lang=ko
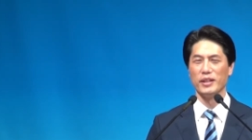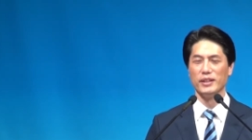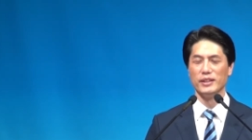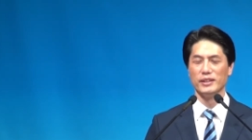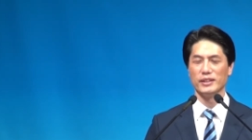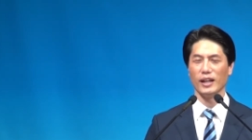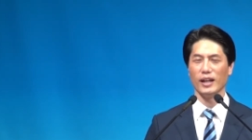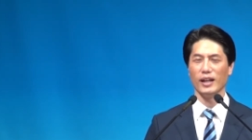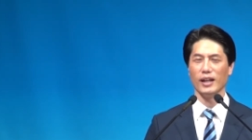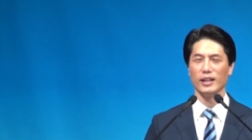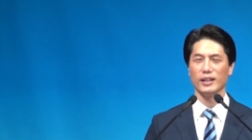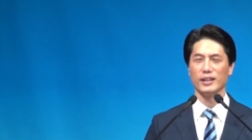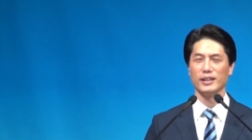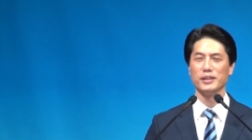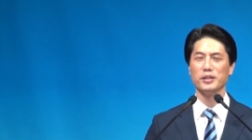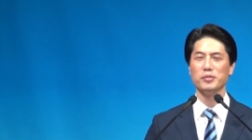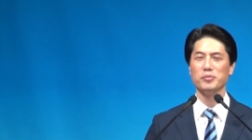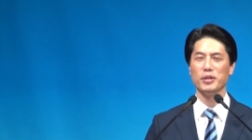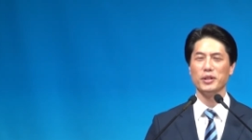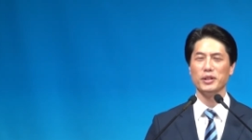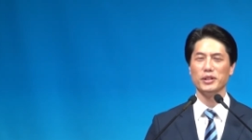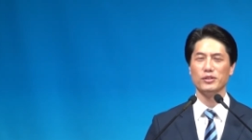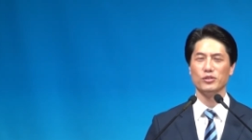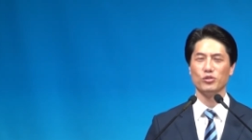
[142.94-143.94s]
자,
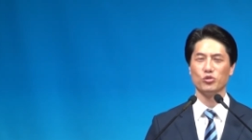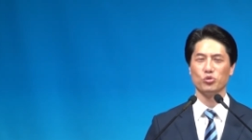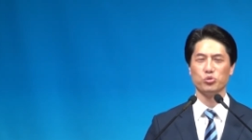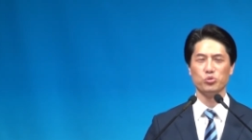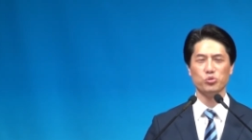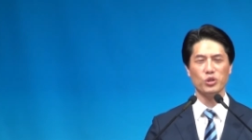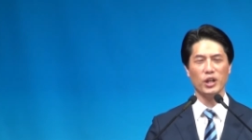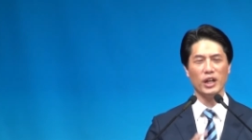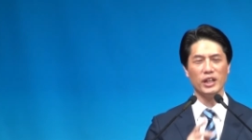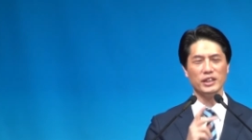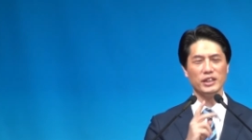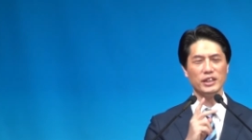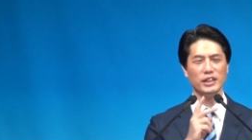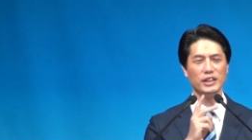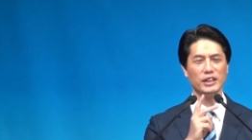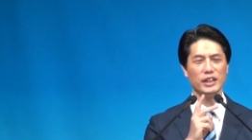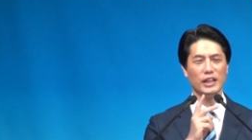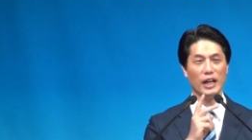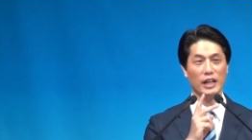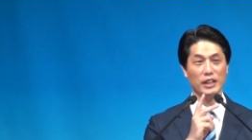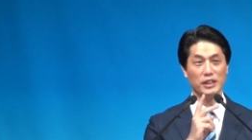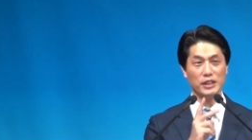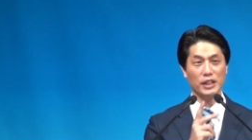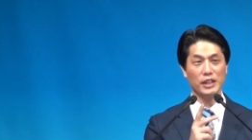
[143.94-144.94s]
그러면 두 가지
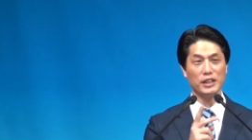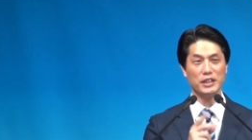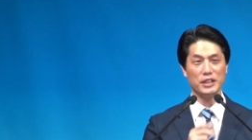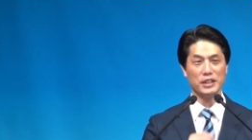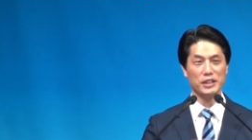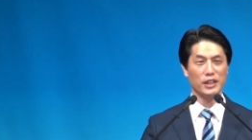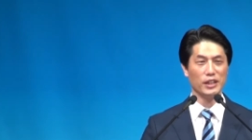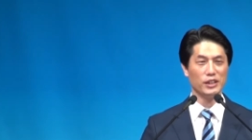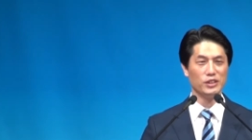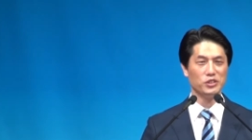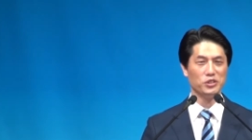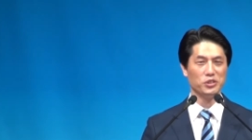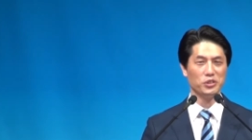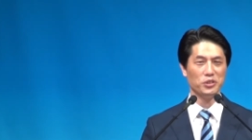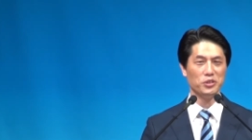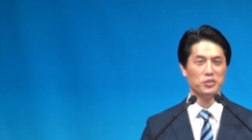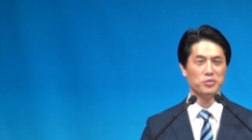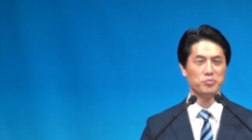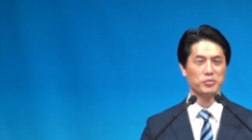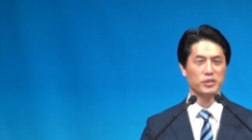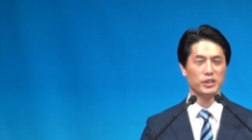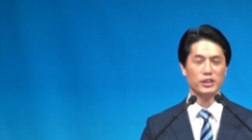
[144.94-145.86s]
양상이 있겠지요.